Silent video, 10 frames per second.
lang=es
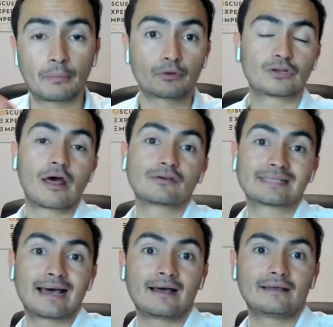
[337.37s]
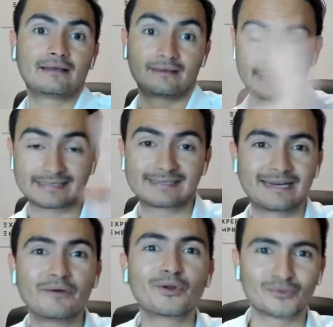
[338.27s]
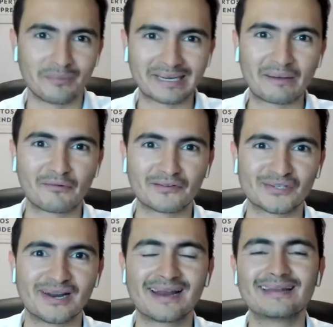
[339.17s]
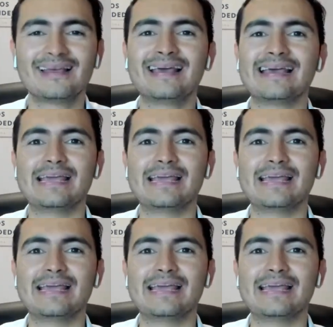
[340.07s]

Pero por otro lado está, que ese es el libro, tu marca profesional,